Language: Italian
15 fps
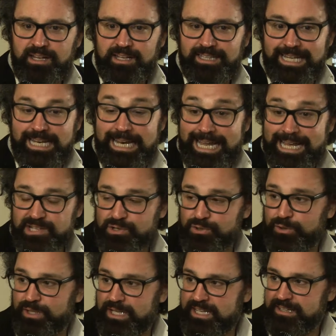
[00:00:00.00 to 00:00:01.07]

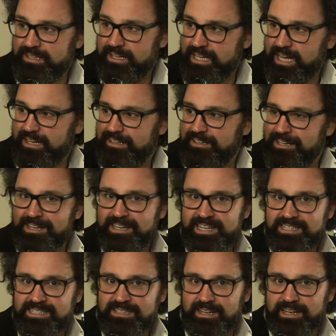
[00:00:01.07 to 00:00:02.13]
dell'esodo degli italiani
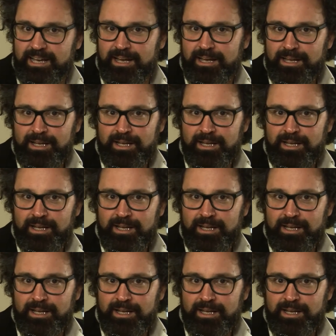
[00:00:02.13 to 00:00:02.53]
dell'Istria